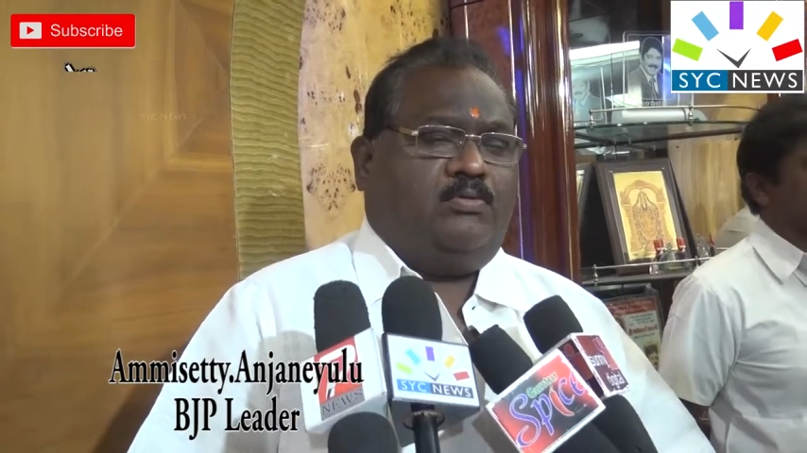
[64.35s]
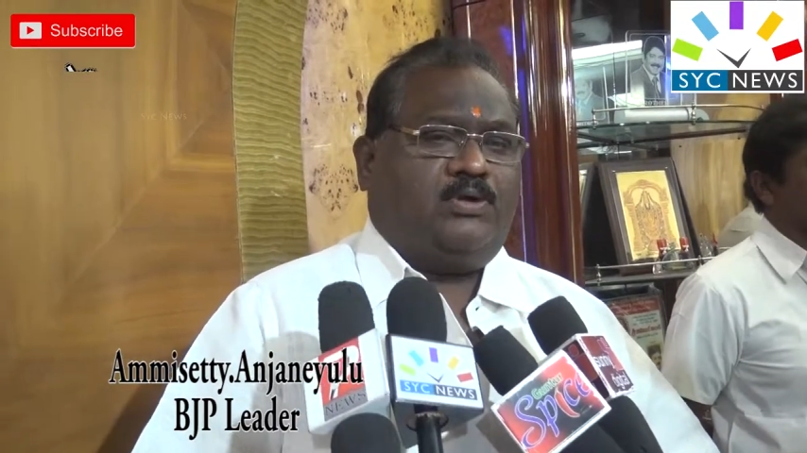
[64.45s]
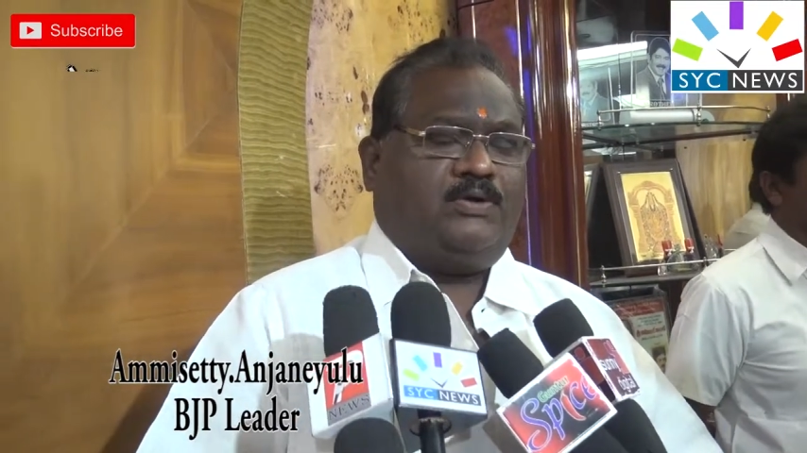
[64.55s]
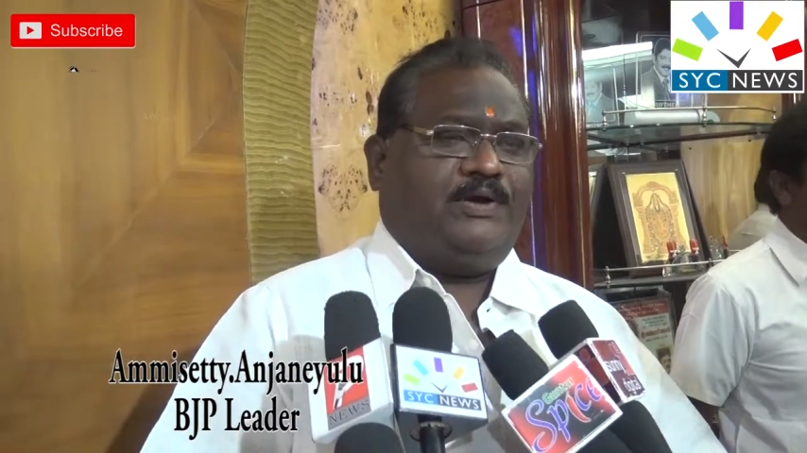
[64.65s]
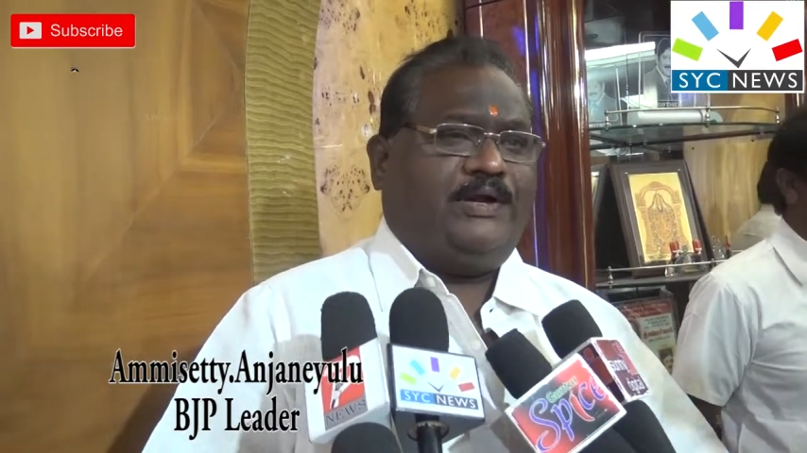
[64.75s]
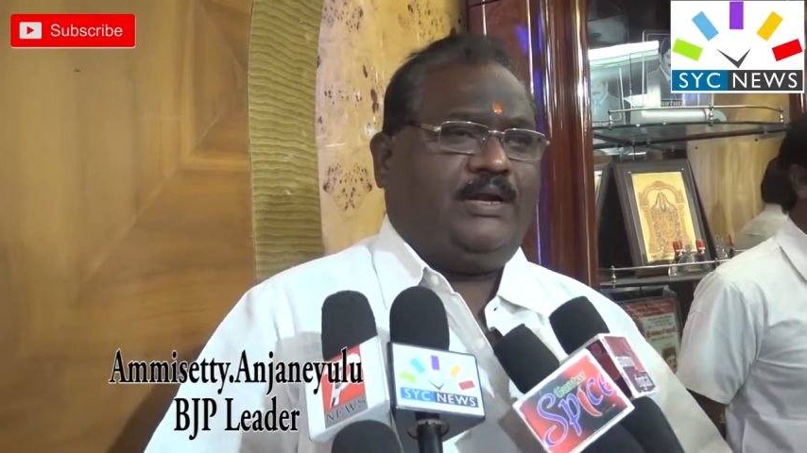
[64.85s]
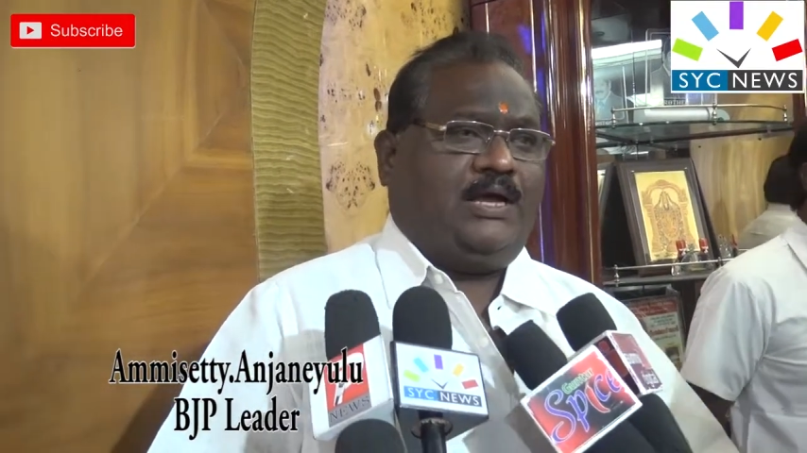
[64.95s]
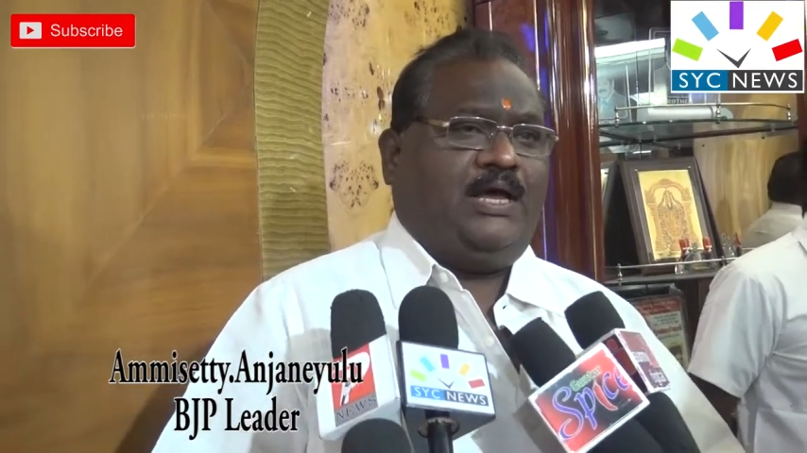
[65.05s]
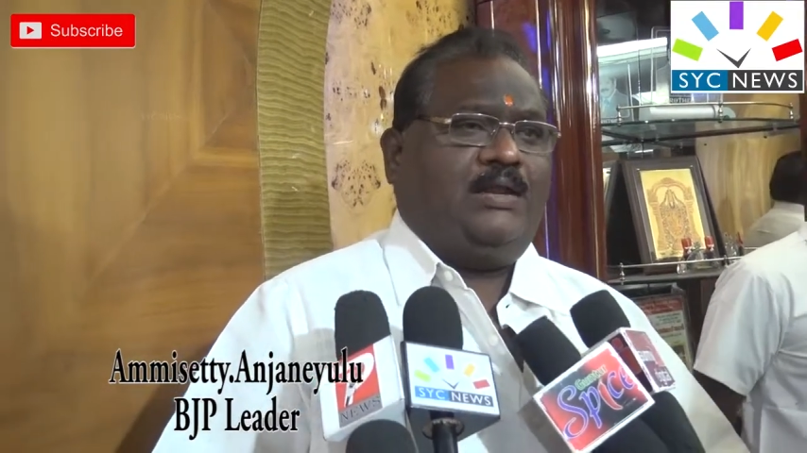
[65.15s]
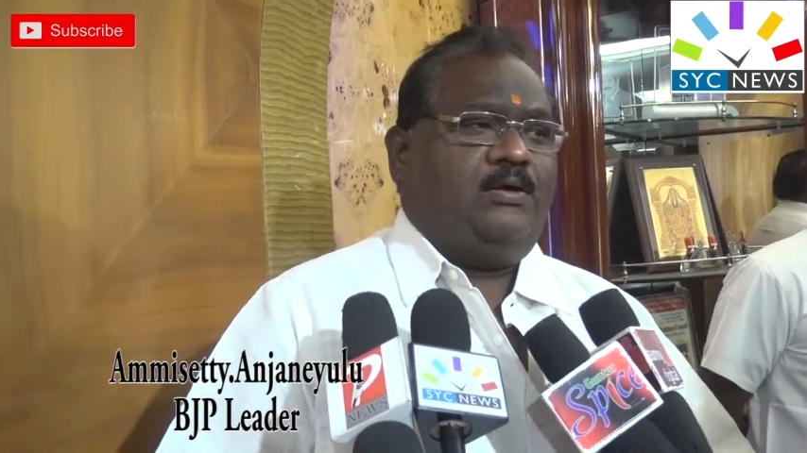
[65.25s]
ఉన్నటువంటి
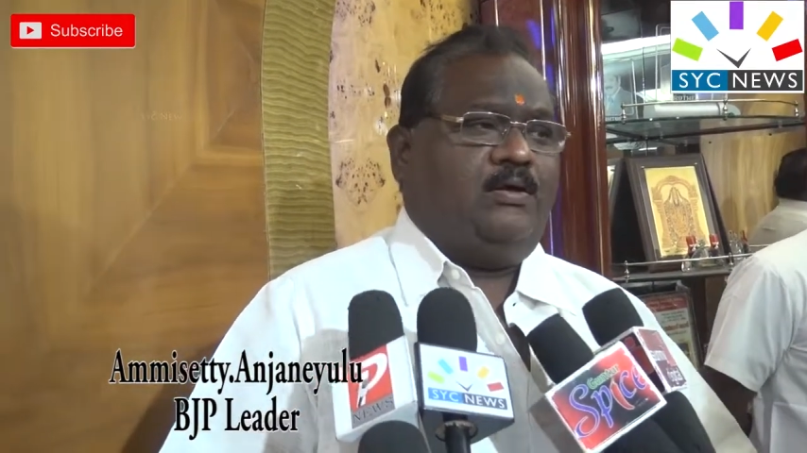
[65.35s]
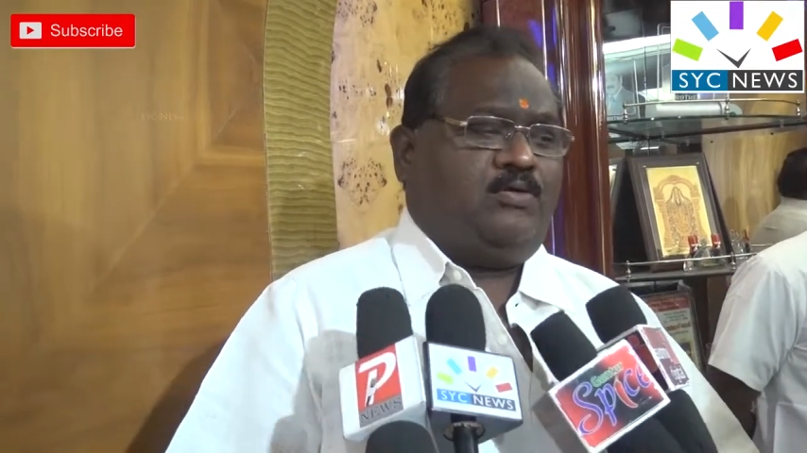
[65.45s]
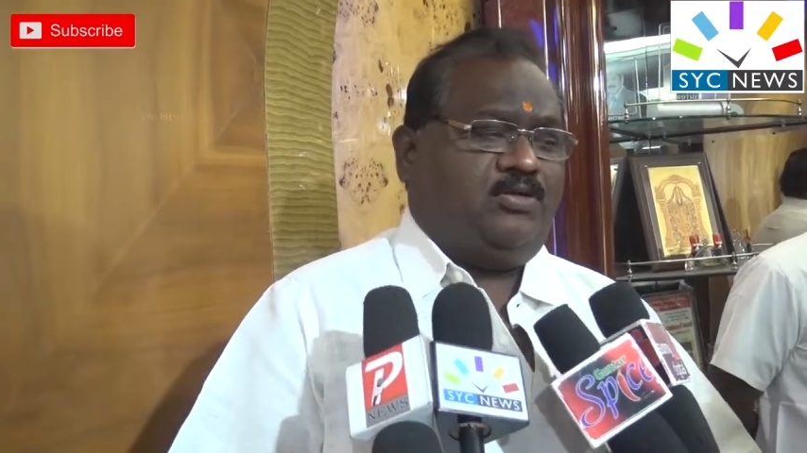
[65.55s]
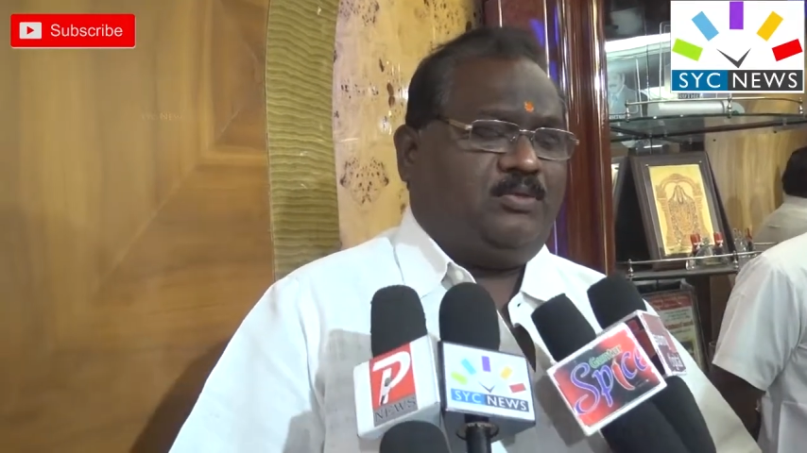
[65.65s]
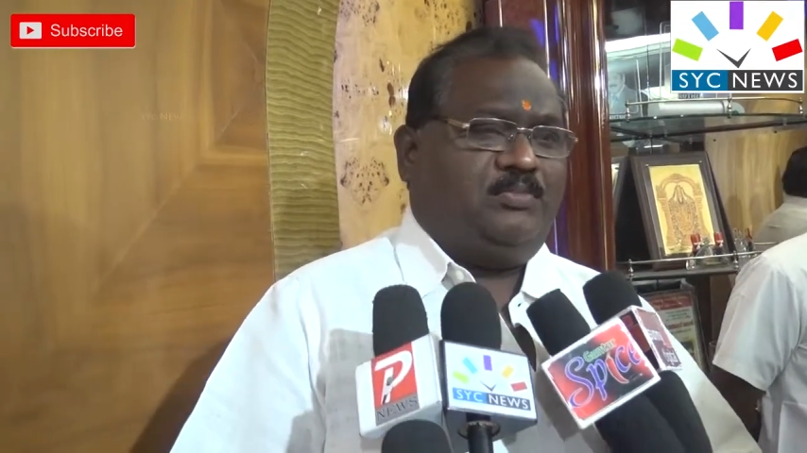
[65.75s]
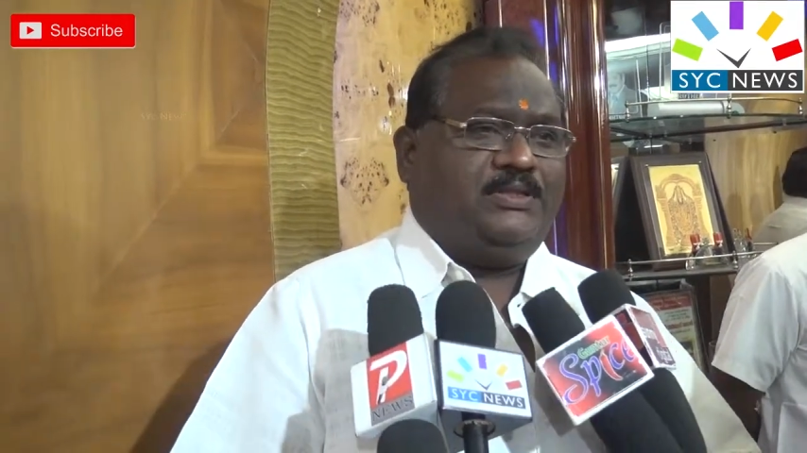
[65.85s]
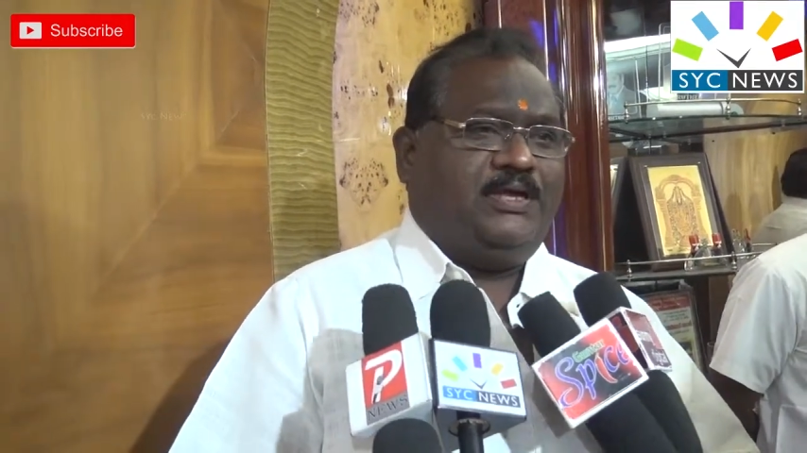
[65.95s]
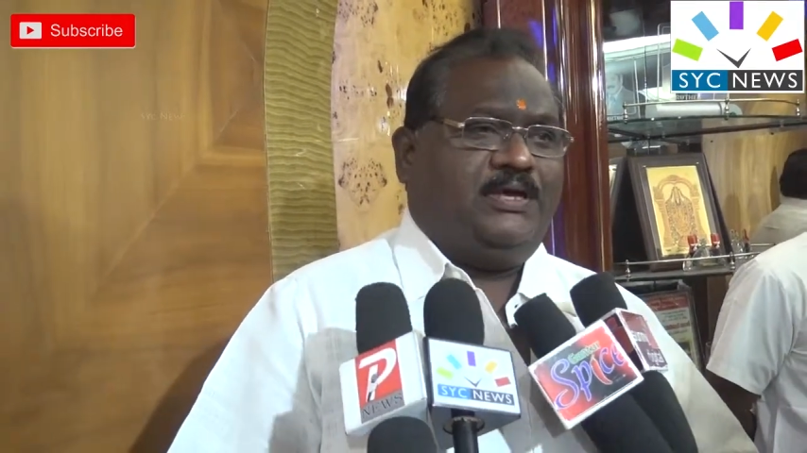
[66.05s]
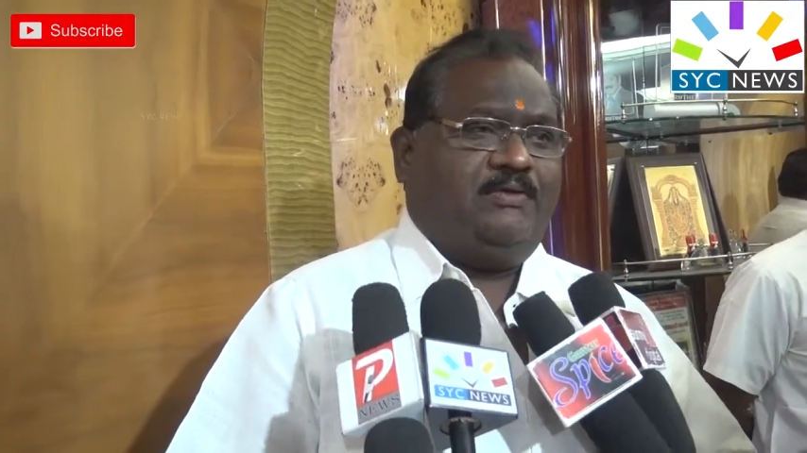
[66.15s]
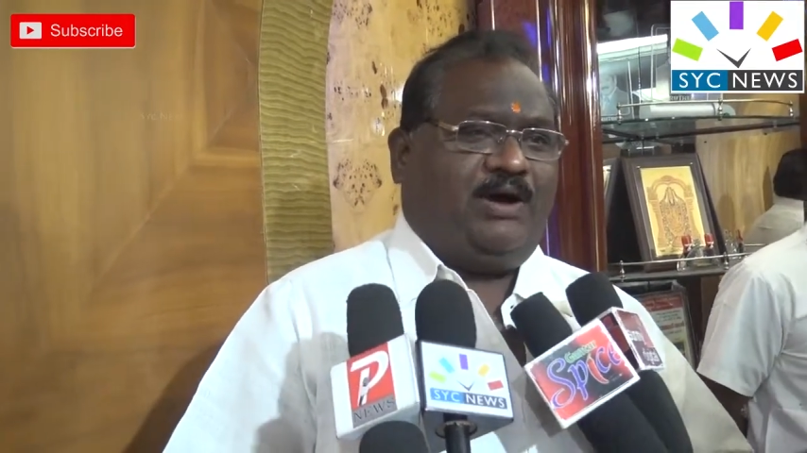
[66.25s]
రకాల్లో కొంతమంది